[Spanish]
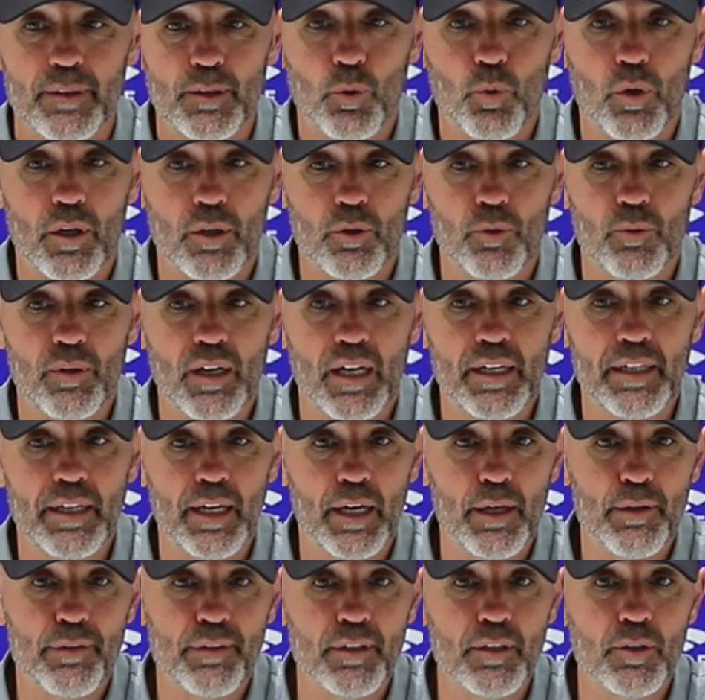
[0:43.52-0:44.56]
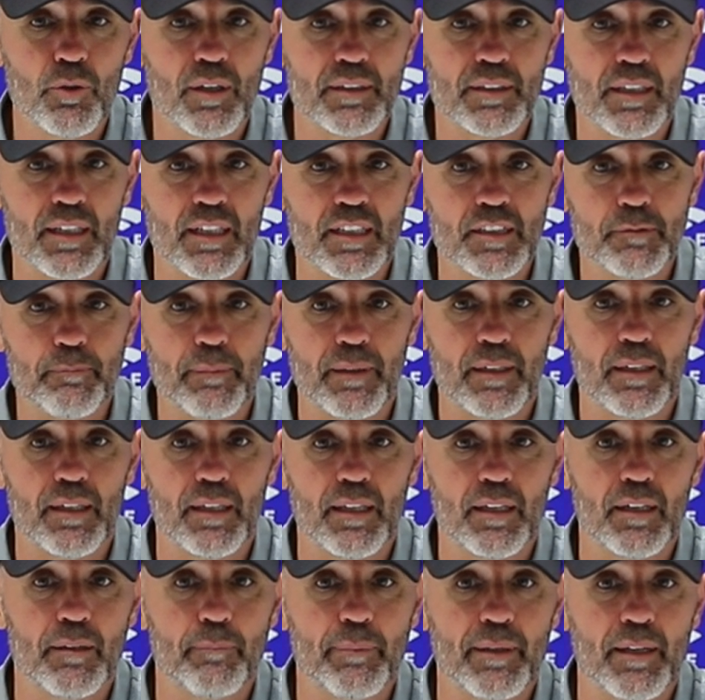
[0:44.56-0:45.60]
jugar con una línea de cinco atrás
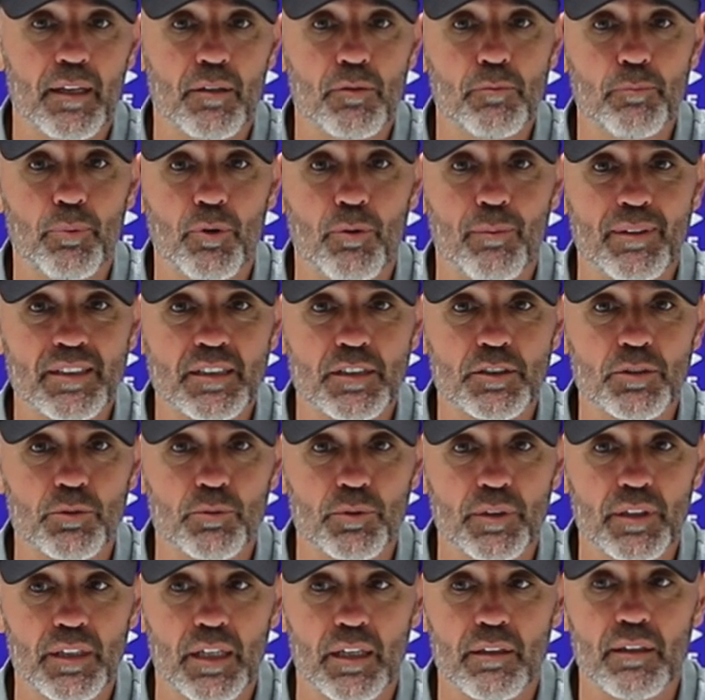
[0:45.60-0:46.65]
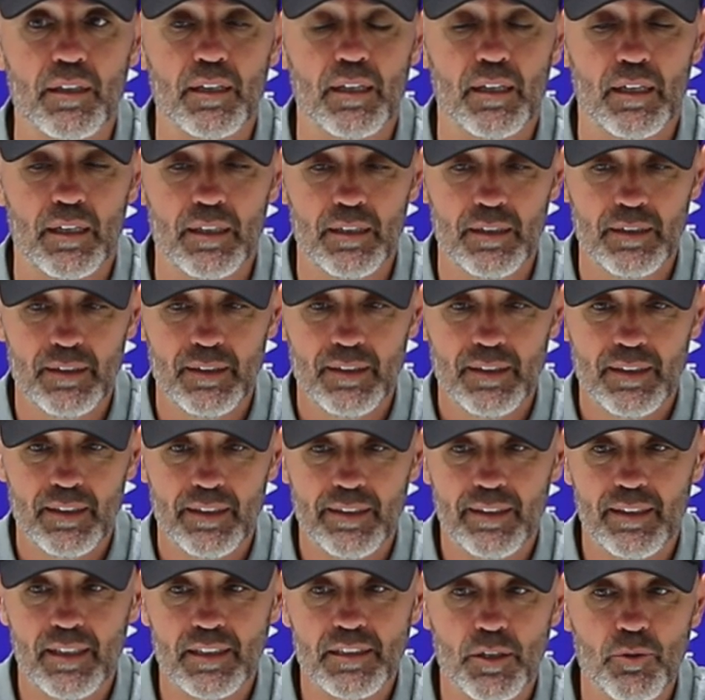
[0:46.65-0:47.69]
para, darle un poco más de seguridad a,
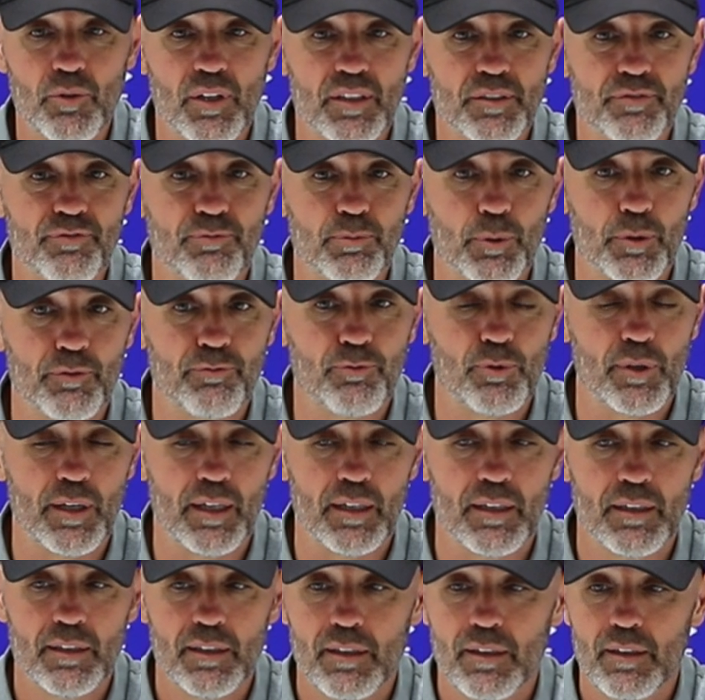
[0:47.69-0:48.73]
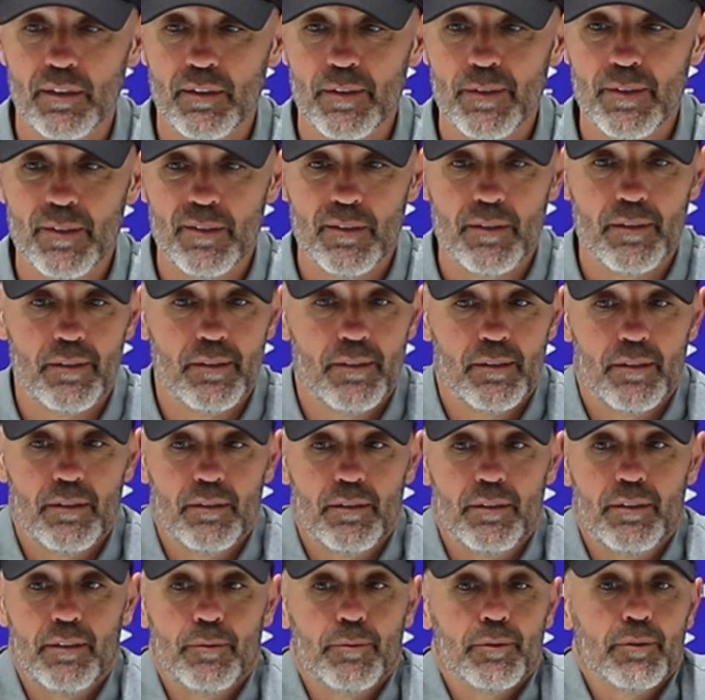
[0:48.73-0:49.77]
en las ayudas por fuera.
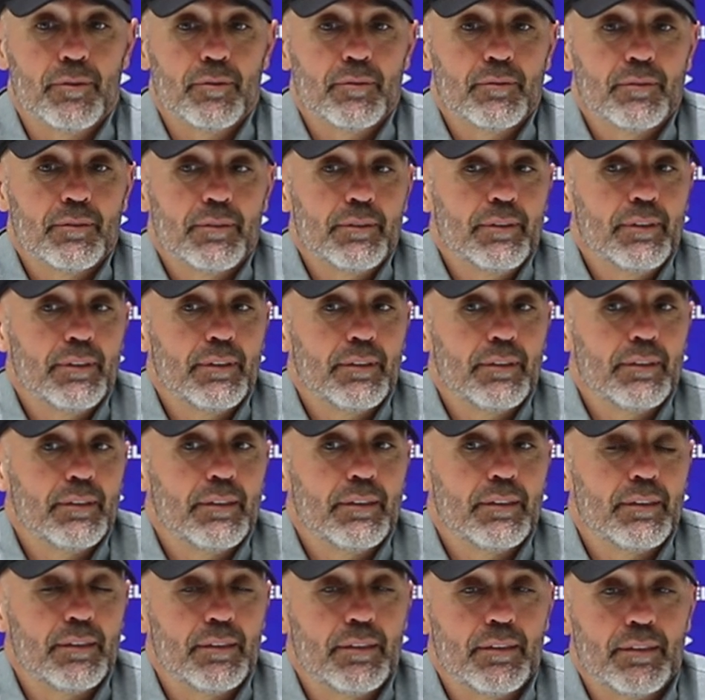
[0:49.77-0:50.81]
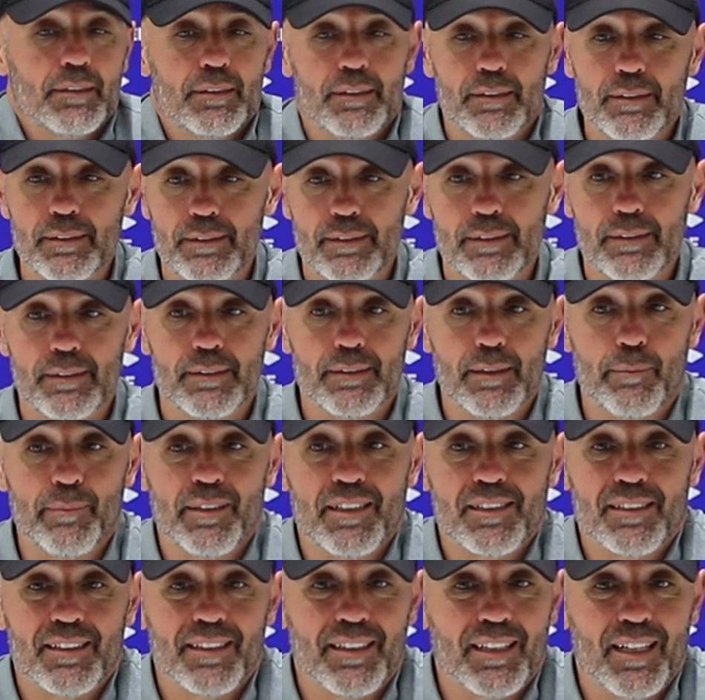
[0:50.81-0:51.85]
Y bueno, y,
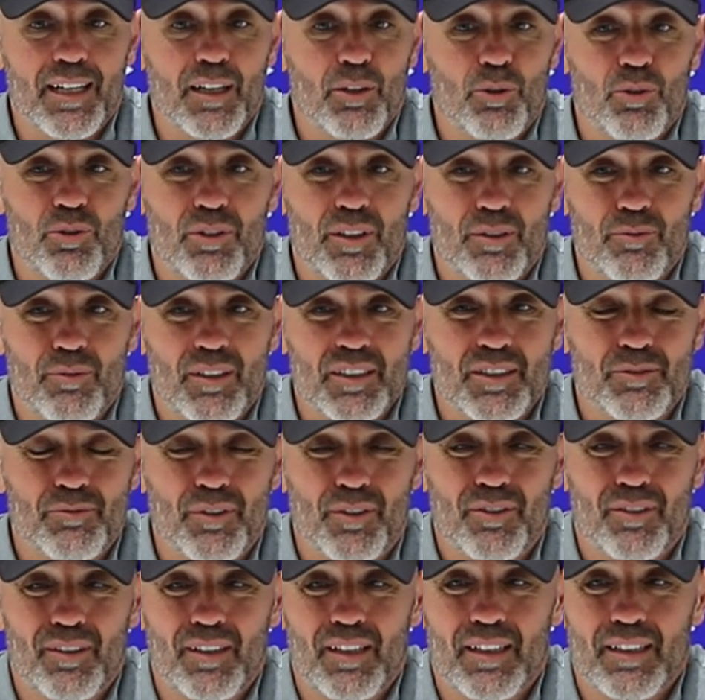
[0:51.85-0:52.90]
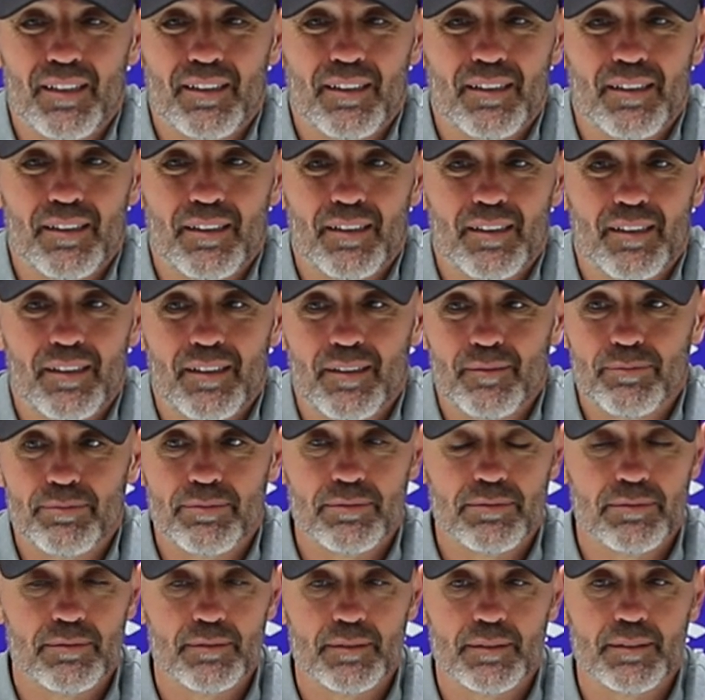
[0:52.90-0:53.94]
también es que llega el gol en una situación en la que
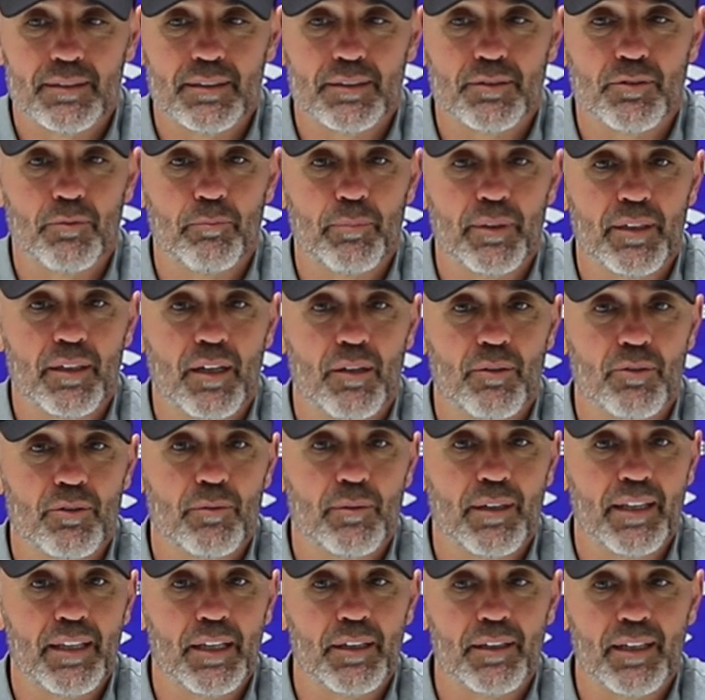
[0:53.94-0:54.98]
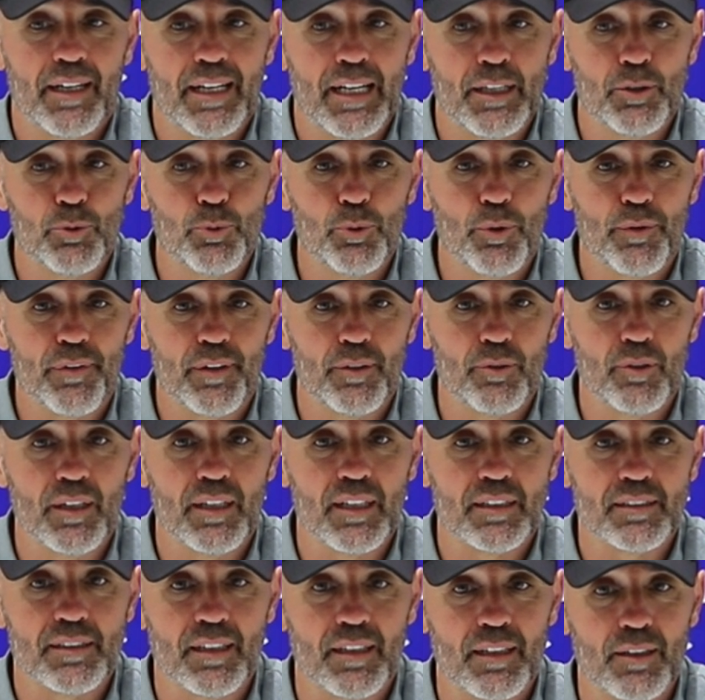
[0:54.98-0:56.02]
es complicado, ¿no? Ganando 1-0 en
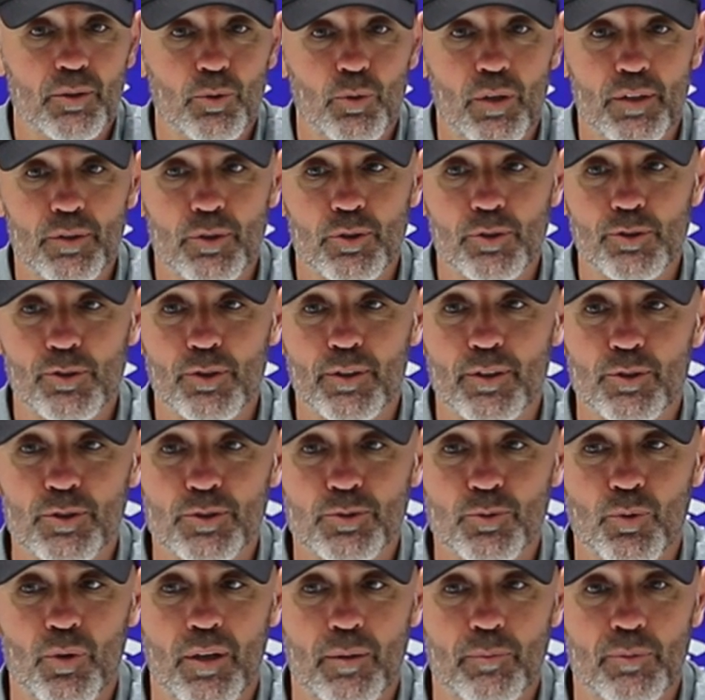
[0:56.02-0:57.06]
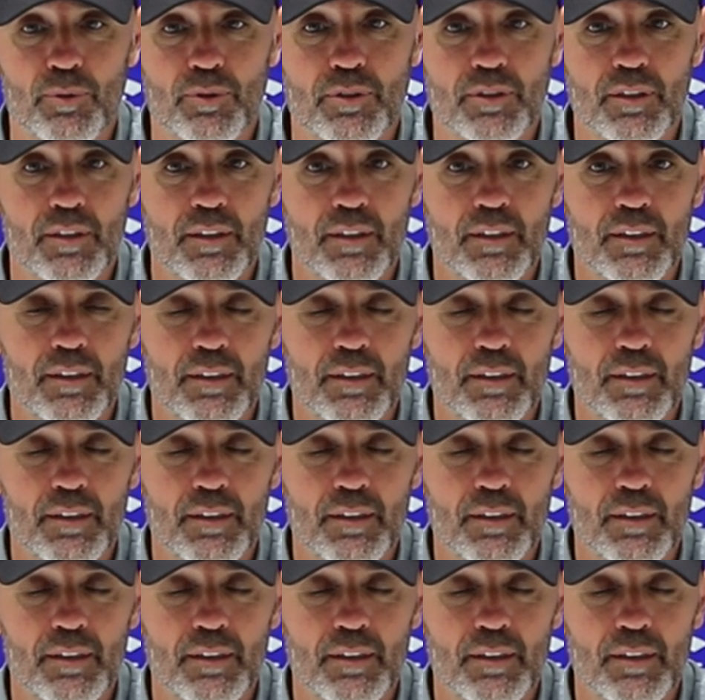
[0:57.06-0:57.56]
casa, jugándonos lo que nos jugamos